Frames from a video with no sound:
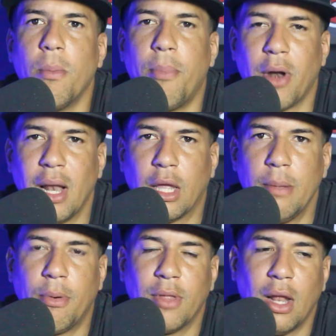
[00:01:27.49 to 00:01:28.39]
por el
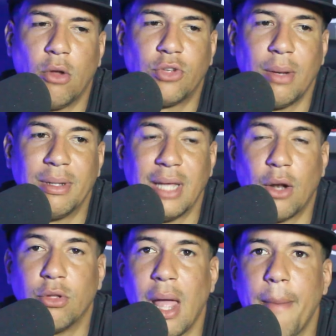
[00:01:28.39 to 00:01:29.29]
equipo de los
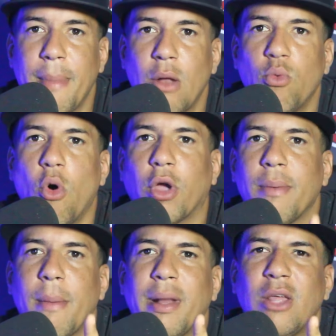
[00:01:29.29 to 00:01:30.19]
cerveceros de Milwaukee.
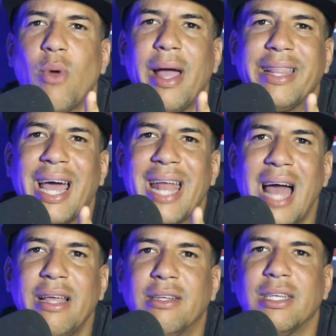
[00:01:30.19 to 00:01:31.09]
Bienvenido a este
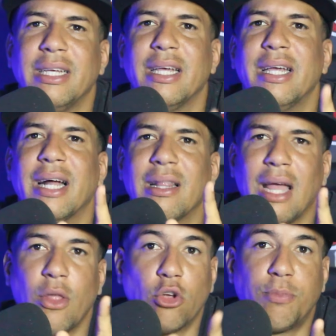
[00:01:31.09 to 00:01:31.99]
análisis
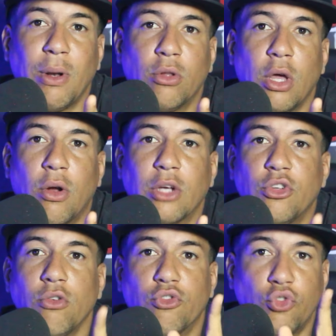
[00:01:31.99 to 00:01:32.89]
de dos peloteros que
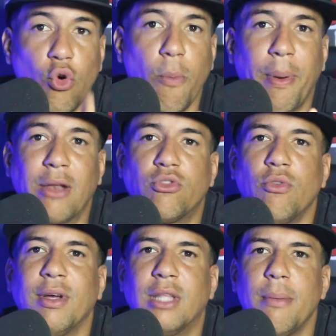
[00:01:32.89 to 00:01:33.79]
son súper
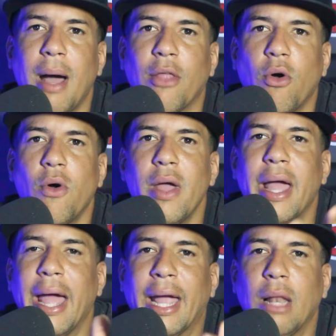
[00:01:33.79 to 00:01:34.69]
subestimados
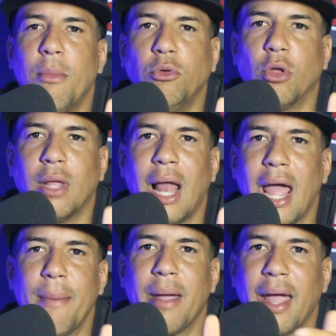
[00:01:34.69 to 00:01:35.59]
en el mundo de
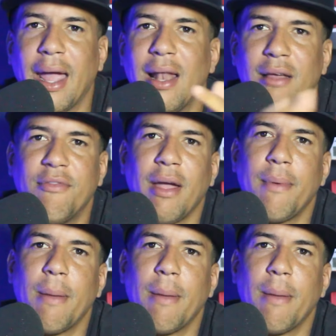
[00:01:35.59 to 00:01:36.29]
la MLB.